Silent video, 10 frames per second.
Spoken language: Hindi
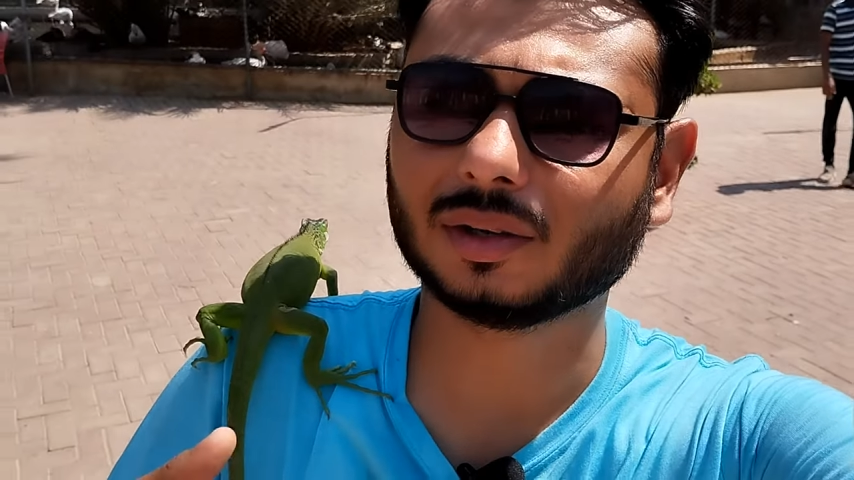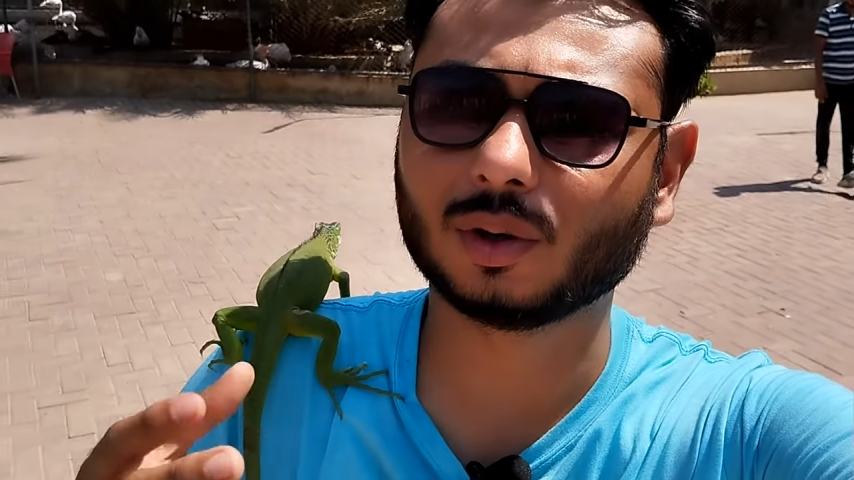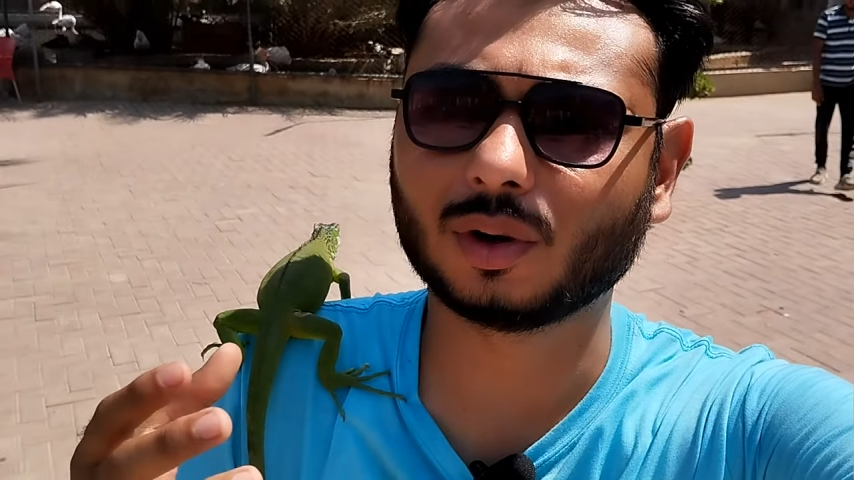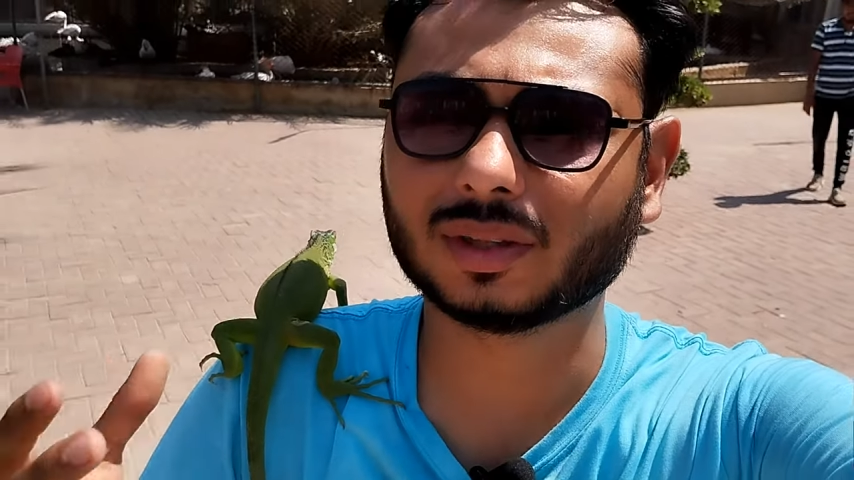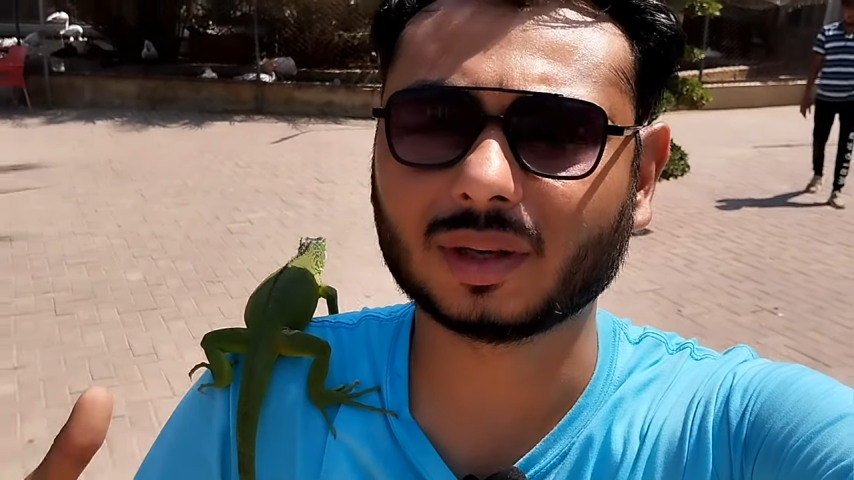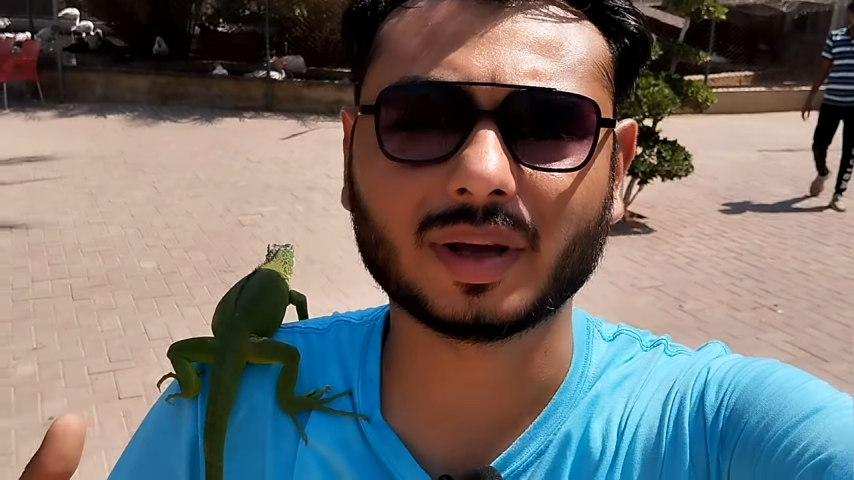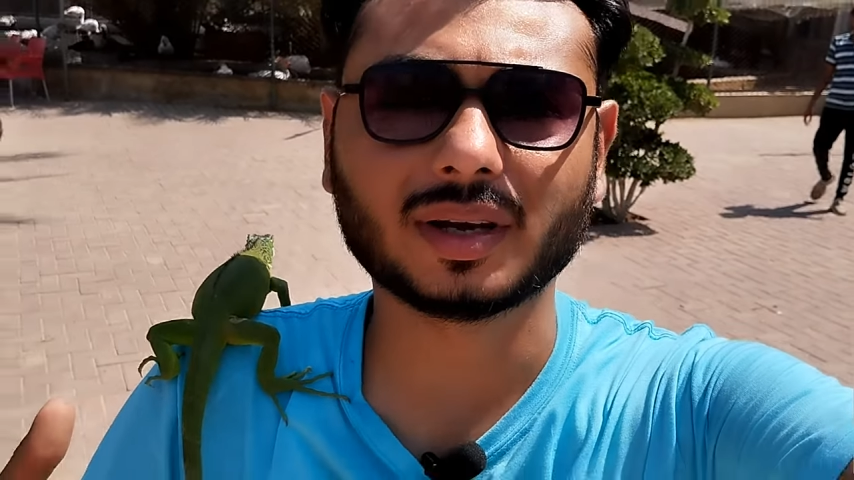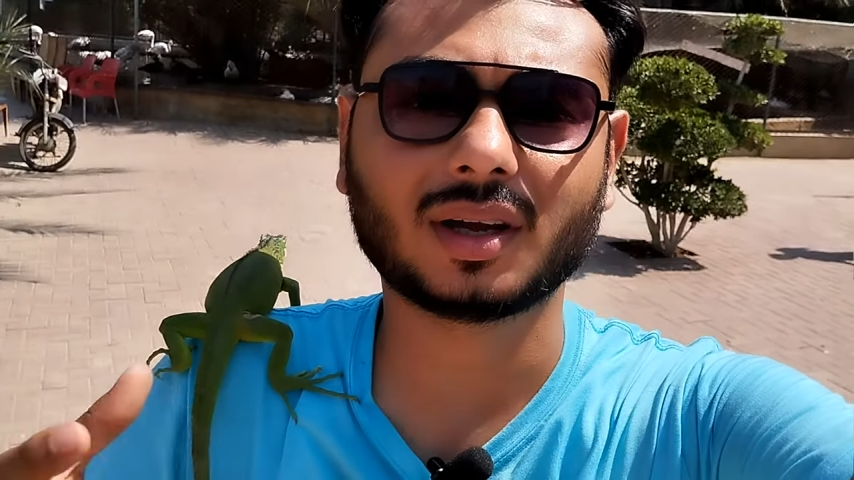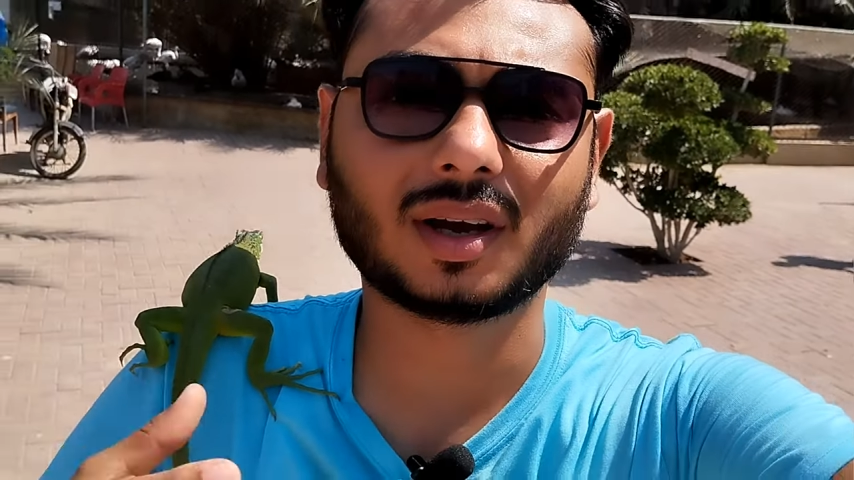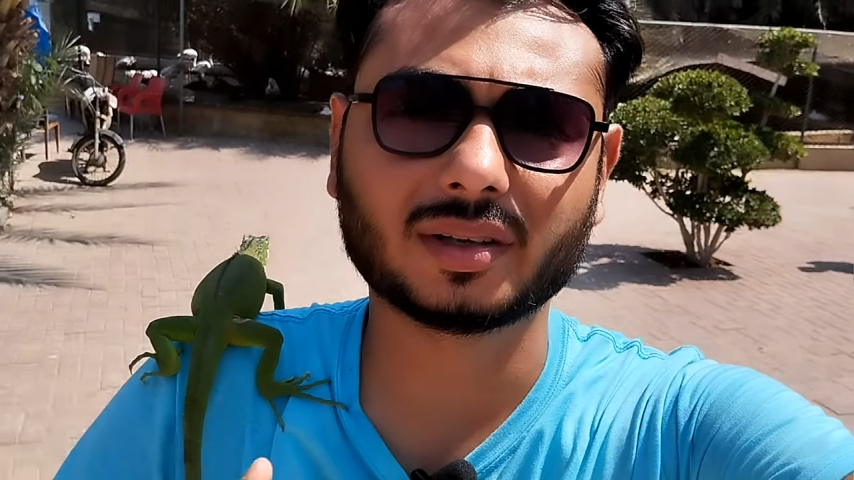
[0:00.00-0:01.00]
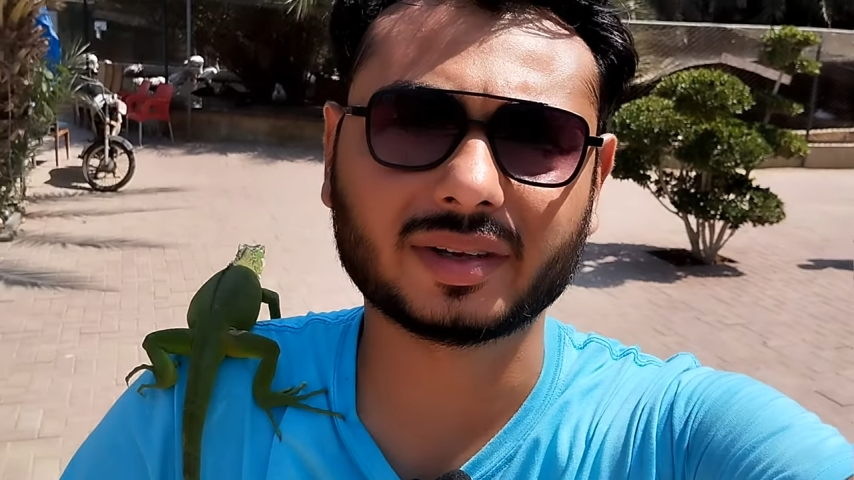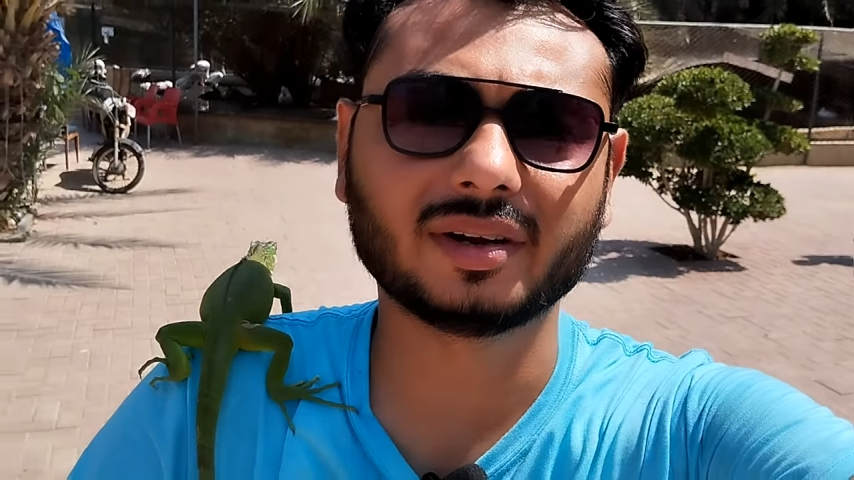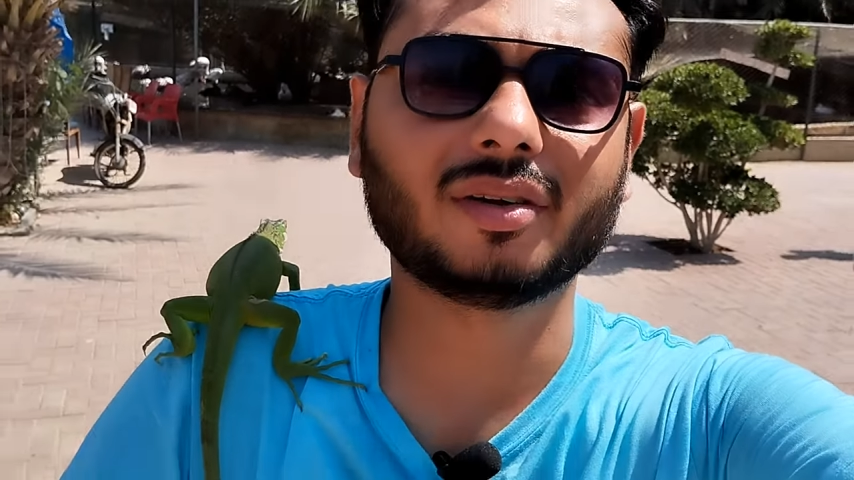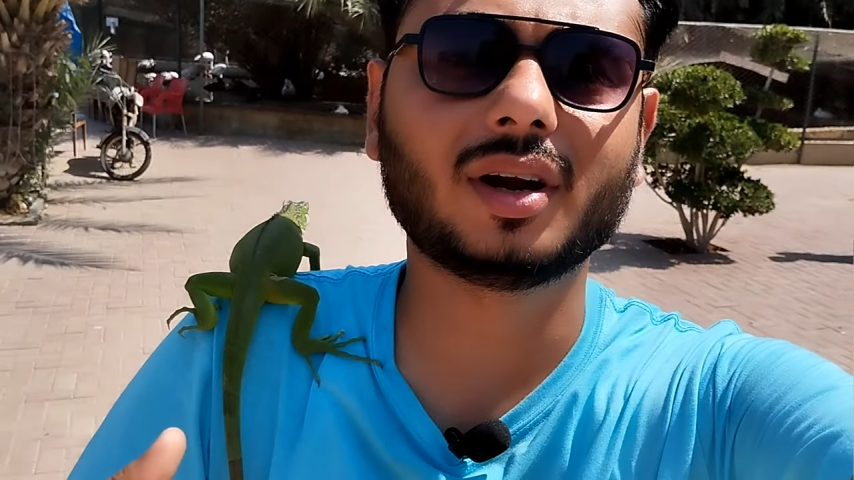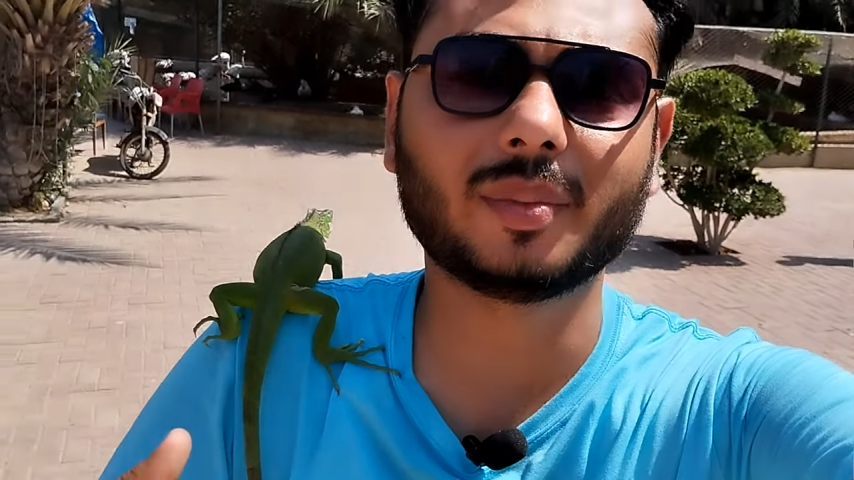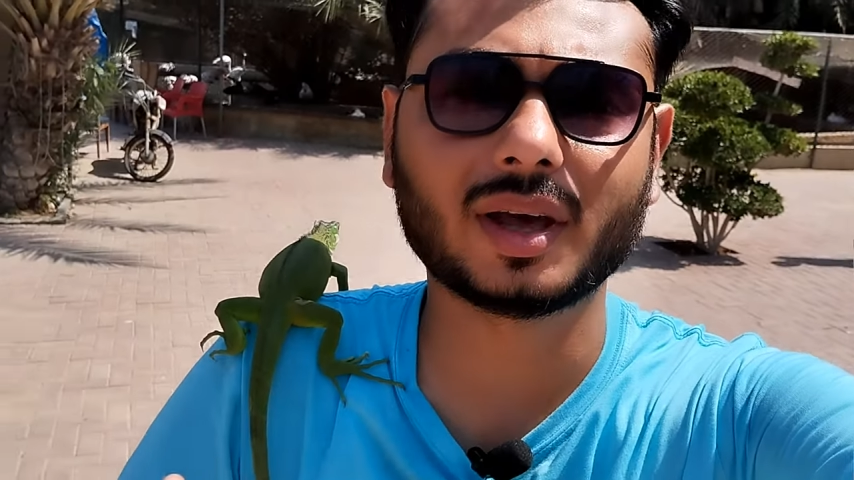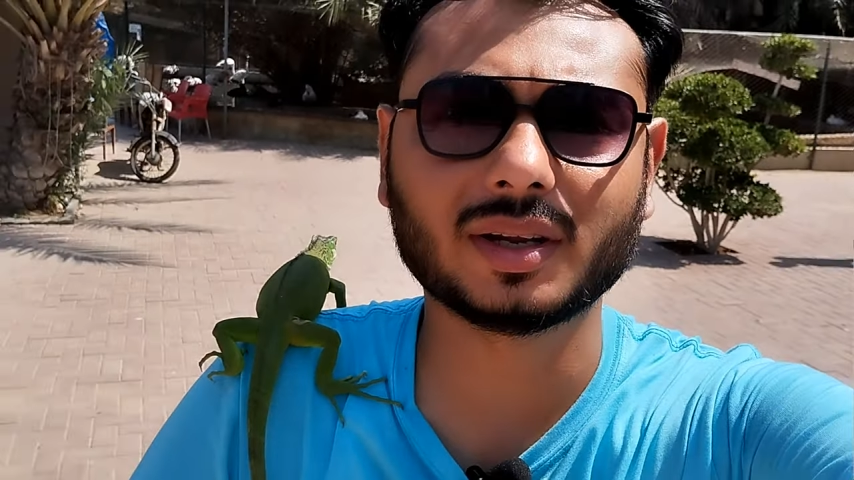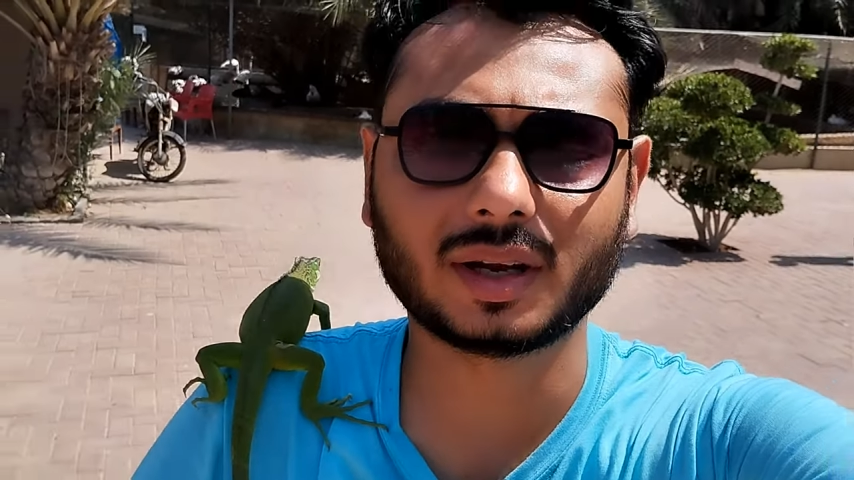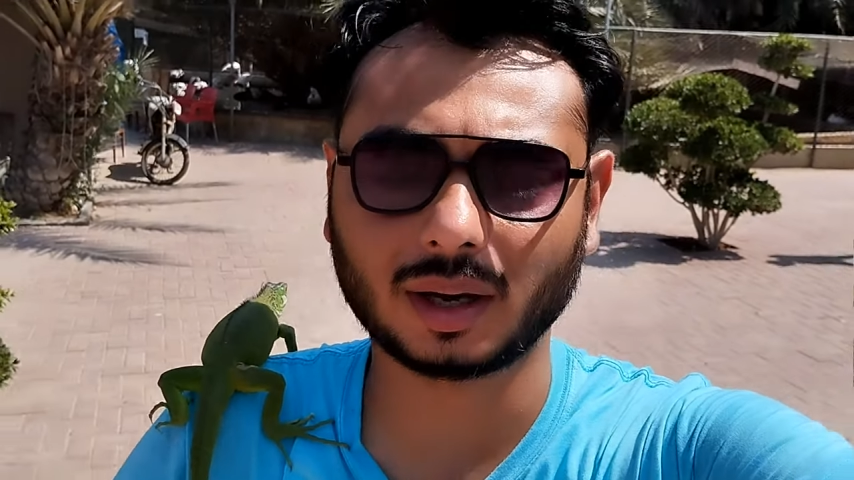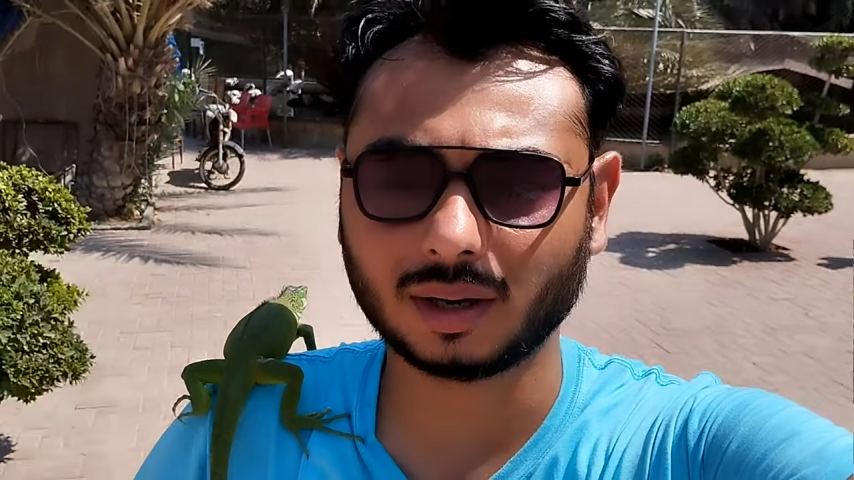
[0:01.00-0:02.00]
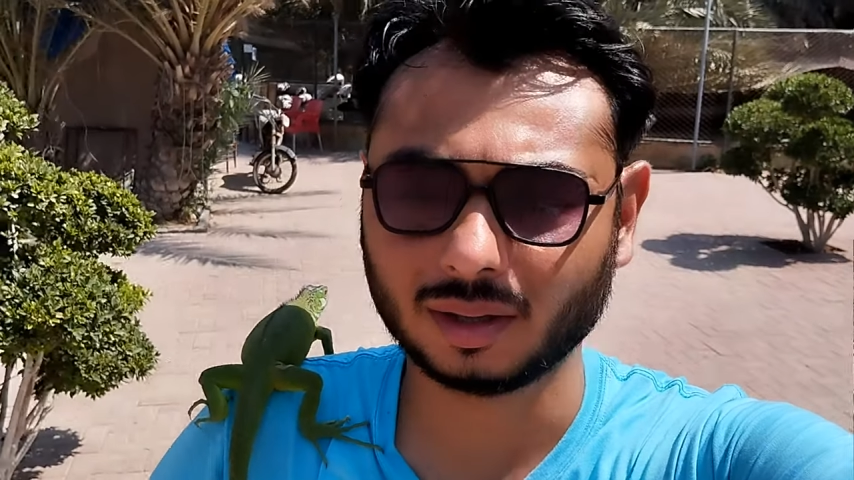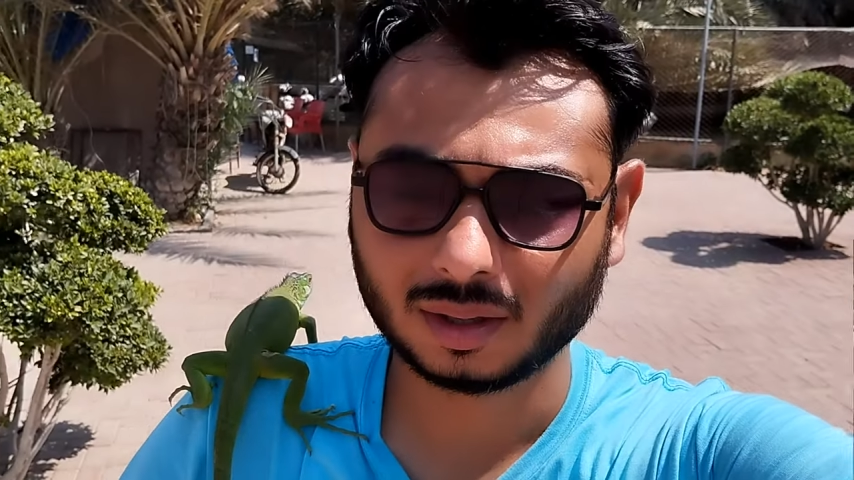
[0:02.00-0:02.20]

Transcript: नॉर्थ अमेरिका सेंट्रल अमेरिका